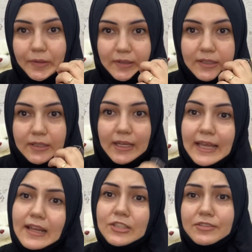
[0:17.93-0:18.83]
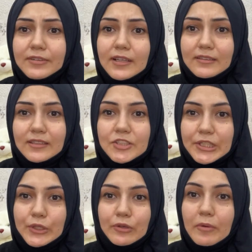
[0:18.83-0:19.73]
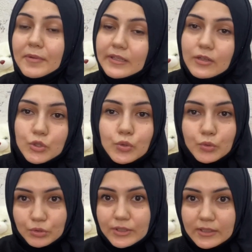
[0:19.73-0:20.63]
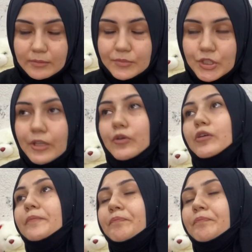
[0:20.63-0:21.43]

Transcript: Ee, eğlence falan da çekiyorum ama daha çok ürün tanıtımı çekiyorum.